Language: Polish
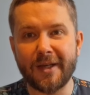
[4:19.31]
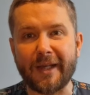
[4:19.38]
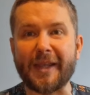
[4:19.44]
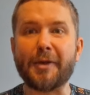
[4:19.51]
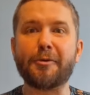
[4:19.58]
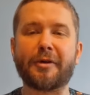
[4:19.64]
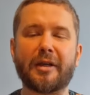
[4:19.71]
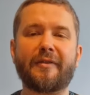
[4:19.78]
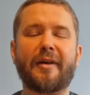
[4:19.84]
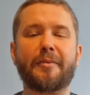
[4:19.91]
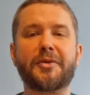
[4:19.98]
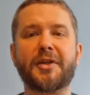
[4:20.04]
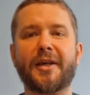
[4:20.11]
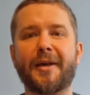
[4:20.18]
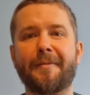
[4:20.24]
Nie ukrywam,
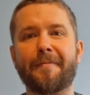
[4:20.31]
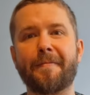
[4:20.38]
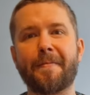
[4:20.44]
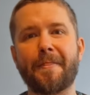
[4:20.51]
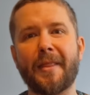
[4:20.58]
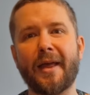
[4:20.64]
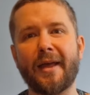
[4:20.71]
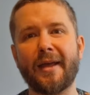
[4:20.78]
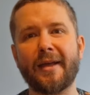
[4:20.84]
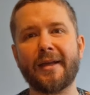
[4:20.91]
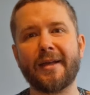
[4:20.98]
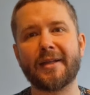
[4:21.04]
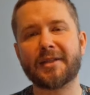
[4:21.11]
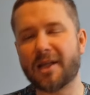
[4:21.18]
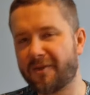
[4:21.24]
że
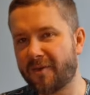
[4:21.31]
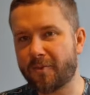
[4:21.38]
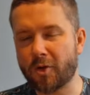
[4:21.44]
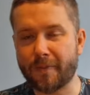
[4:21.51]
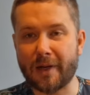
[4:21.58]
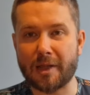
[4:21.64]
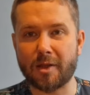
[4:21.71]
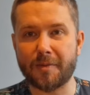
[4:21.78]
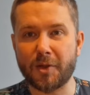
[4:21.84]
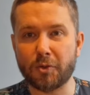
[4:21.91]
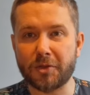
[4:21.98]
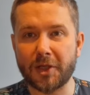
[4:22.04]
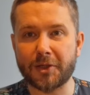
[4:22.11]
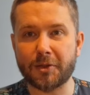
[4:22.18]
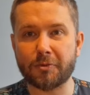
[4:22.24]
ten wybór bardzo mnie
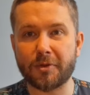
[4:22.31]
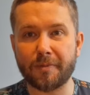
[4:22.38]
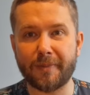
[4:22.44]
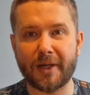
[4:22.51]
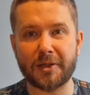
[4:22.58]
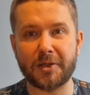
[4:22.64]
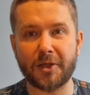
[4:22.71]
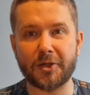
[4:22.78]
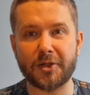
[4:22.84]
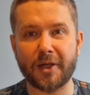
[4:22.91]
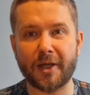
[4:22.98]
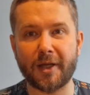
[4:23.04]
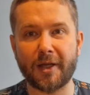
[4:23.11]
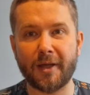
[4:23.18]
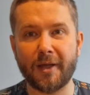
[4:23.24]
ucieszył, tym bardziej,
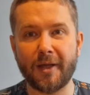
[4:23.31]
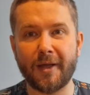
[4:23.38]
że